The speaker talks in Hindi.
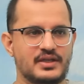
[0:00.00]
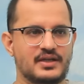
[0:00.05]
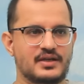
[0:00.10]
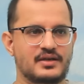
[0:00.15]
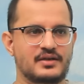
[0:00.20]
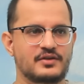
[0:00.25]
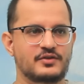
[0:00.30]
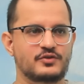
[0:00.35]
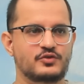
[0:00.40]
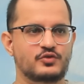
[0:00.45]
है
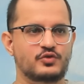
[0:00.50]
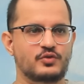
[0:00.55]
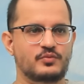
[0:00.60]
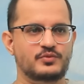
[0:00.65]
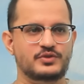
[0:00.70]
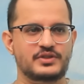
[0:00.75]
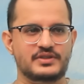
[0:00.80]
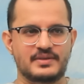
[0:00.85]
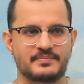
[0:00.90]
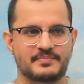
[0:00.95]
ना तो
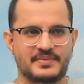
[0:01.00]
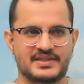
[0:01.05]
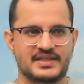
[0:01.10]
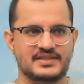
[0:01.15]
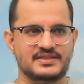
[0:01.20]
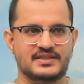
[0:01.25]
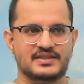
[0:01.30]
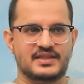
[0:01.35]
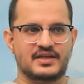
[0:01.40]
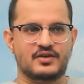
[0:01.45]
मुझे जब
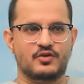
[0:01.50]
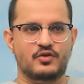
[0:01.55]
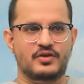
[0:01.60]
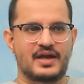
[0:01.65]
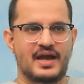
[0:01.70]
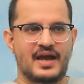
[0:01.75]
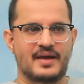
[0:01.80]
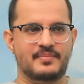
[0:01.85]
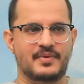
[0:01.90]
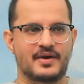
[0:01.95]
पता चलता है कोई
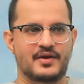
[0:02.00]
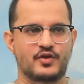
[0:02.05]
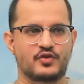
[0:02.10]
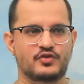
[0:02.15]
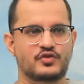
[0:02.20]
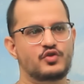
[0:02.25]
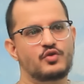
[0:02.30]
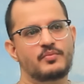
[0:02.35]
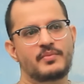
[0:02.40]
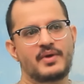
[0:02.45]
ऐप आ रही
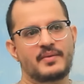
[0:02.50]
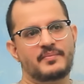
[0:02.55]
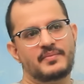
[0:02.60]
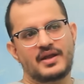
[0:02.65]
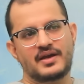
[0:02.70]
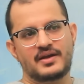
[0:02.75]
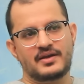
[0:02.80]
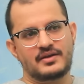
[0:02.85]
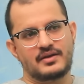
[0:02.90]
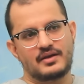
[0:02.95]
होती है तो मैं
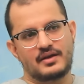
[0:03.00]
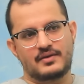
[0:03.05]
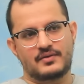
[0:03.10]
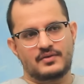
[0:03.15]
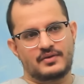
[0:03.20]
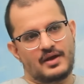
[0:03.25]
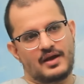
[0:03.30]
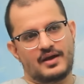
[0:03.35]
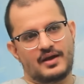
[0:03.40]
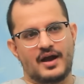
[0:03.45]
अपना
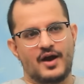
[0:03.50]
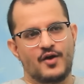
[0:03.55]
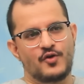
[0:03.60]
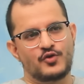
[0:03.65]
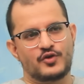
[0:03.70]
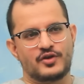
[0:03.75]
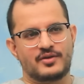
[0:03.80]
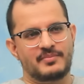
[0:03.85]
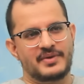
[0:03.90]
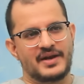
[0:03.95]

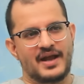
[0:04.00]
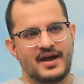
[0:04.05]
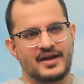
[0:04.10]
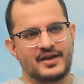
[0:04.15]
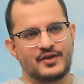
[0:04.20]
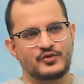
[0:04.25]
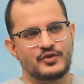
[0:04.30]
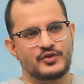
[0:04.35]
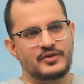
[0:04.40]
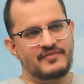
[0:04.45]
अकाउंट और बना
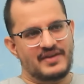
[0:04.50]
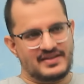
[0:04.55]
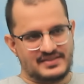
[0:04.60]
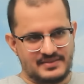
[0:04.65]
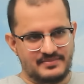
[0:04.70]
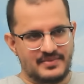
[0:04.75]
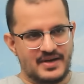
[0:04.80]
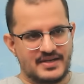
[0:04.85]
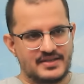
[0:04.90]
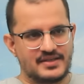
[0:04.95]
के उधर
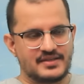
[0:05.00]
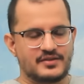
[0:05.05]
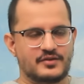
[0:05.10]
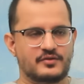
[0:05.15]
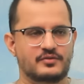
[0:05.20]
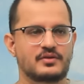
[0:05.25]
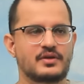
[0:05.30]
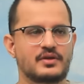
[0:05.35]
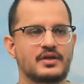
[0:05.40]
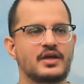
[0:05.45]
वैसे ही बैठ जाता
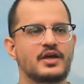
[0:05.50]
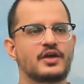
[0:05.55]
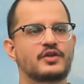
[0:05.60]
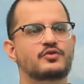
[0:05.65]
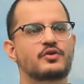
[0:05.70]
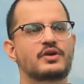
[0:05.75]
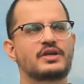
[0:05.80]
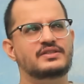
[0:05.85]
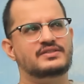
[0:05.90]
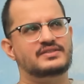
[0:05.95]
हूँ हम्म।
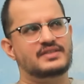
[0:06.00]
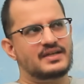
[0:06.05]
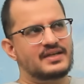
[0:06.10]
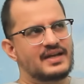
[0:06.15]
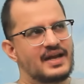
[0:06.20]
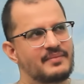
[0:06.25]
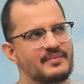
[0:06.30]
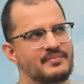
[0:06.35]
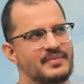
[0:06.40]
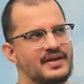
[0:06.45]
तो
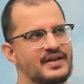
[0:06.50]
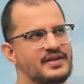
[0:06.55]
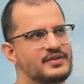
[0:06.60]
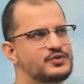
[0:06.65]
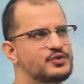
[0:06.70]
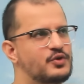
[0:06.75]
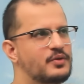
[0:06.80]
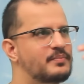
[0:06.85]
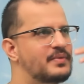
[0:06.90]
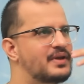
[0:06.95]
इंस्टाग्राम मैंने
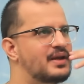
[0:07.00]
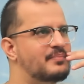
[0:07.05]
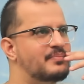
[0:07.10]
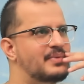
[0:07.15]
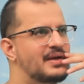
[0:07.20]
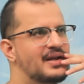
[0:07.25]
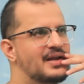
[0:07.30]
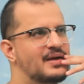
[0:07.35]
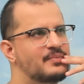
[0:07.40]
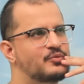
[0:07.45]
जो मेरा
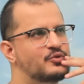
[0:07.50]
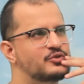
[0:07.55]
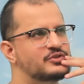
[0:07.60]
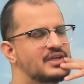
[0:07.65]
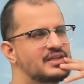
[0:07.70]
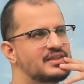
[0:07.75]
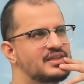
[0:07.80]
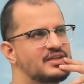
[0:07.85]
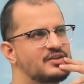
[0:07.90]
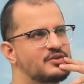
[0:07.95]
पहला
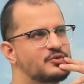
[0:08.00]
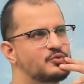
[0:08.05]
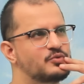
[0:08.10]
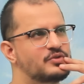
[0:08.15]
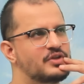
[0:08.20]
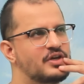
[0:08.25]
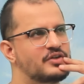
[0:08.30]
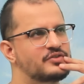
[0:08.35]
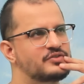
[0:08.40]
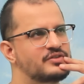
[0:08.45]
पोस्ट आई थिंक
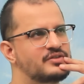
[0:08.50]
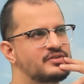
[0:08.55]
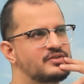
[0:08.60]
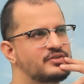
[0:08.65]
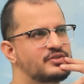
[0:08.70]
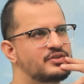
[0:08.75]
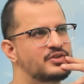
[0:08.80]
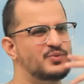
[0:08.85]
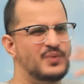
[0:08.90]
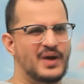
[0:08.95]

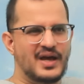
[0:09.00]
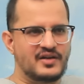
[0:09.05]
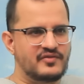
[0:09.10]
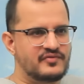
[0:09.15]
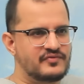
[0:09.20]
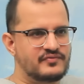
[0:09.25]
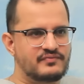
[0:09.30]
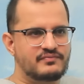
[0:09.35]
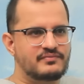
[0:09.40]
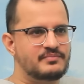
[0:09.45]

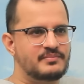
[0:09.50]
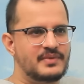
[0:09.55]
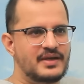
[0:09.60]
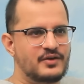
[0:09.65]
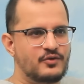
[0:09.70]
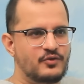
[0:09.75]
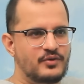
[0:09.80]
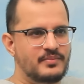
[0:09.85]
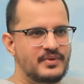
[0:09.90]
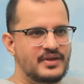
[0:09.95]
2012
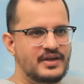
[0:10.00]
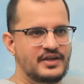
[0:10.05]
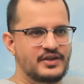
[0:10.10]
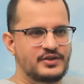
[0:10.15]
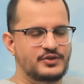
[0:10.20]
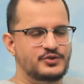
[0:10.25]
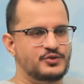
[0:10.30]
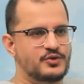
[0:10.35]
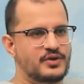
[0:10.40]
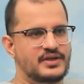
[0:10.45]
में कोई
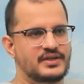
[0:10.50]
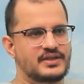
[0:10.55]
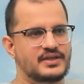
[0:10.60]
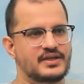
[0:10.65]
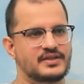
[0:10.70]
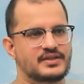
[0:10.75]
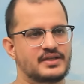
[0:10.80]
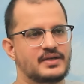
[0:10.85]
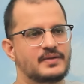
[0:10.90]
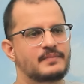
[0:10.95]
मैंने ज्वाइन
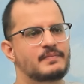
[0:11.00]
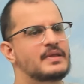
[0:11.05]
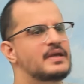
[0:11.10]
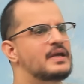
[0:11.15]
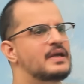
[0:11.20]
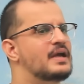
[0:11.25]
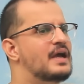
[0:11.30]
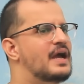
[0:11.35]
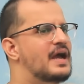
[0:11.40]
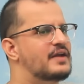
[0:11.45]
किया था
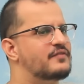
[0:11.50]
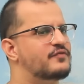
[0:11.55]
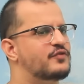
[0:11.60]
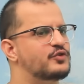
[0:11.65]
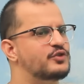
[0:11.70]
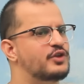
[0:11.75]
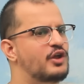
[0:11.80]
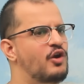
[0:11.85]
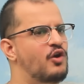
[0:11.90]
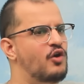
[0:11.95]
एंड
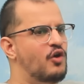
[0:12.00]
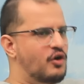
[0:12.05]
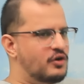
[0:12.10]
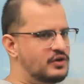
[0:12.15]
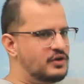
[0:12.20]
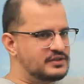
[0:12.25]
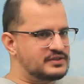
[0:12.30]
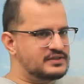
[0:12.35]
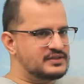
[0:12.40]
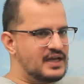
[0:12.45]
फॉर द
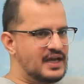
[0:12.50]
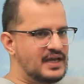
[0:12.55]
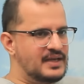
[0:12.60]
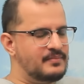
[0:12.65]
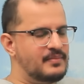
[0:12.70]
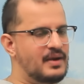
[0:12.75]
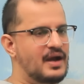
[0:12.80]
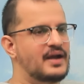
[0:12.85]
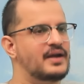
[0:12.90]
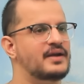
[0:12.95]
लॉन्गेस्ट
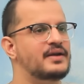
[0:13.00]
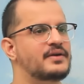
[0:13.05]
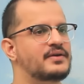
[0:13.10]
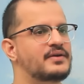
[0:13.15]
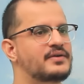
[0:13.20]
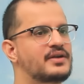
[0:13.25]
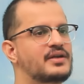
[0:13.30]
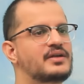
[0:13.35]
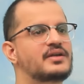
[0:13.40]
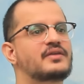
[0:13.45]
टाइम आई
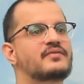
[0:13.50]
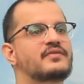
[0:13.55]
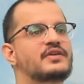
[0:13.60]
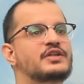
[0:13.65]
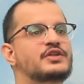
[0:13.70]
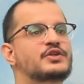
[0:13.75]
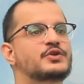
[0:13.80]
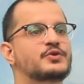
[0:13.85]
डेंट इवन